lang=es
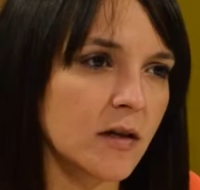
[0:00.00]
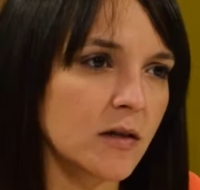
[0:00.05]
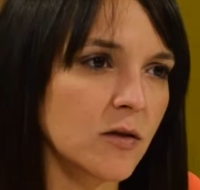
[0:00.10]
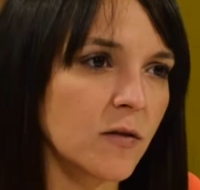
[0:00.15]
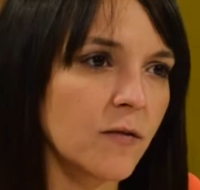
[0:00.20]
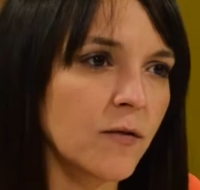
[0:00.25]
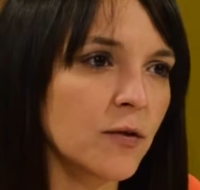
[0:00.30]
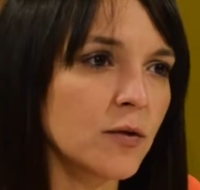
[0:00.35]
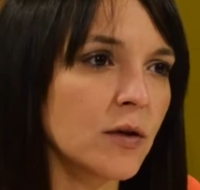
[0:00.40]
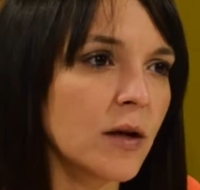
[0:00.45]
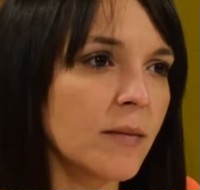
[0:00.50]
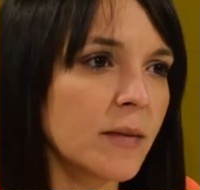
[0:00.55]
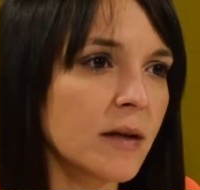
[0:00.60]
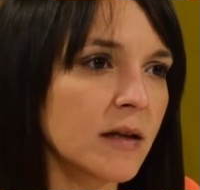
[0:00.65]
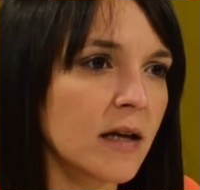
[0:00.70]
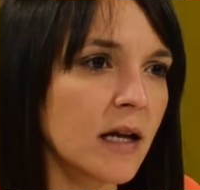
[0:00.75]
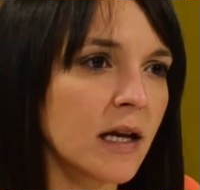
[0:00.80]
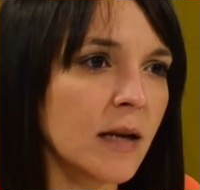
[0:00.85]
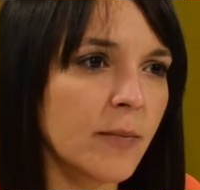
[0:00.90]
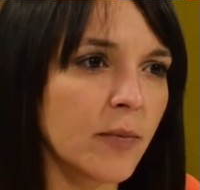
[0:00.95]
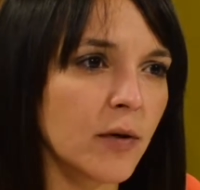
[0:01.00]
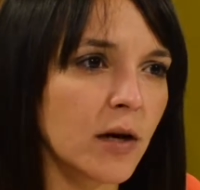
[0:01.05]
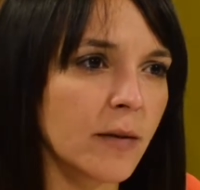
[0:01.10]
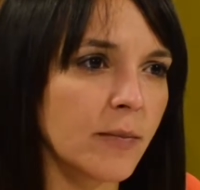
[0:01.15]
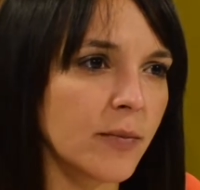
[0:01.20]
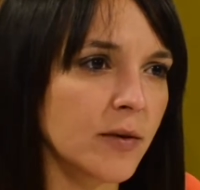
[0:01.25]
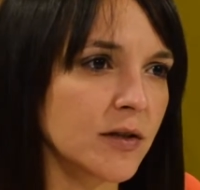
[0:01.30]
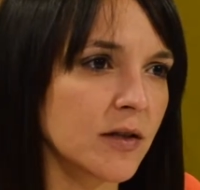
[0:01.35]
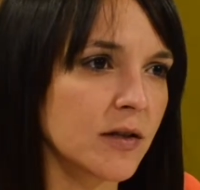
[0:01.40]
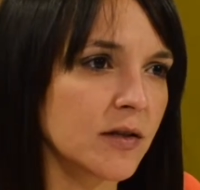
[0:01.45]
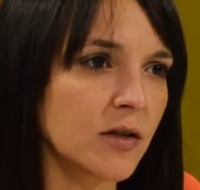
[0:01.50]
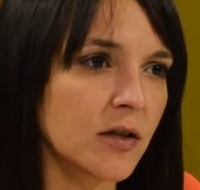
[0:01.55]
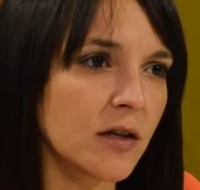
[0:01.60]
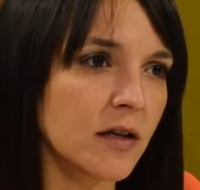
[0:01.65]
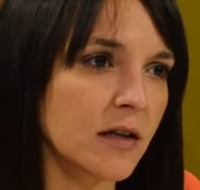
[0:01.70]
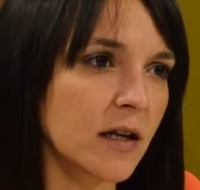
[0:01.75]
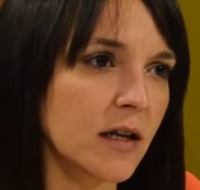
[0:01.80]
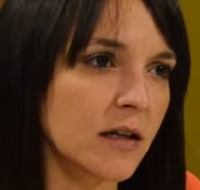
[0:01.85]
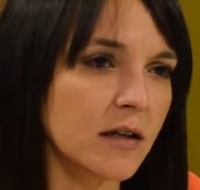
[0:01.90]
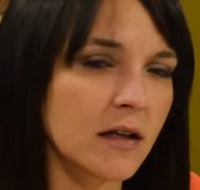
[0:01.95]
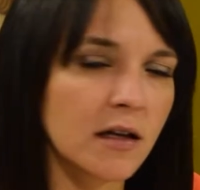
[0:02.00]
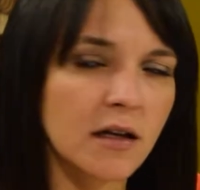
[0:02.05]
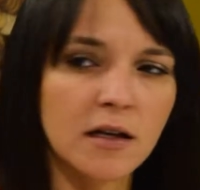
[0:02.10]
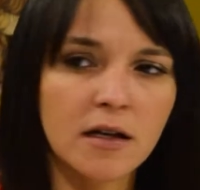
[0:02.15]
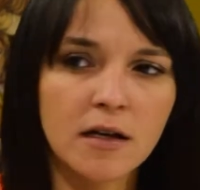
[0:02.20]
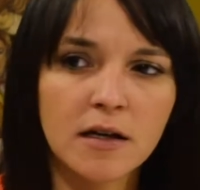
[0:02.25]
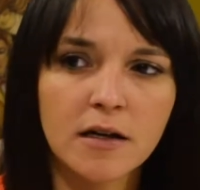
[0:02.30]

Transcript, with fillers: estamos, nosotros tenemos una parte,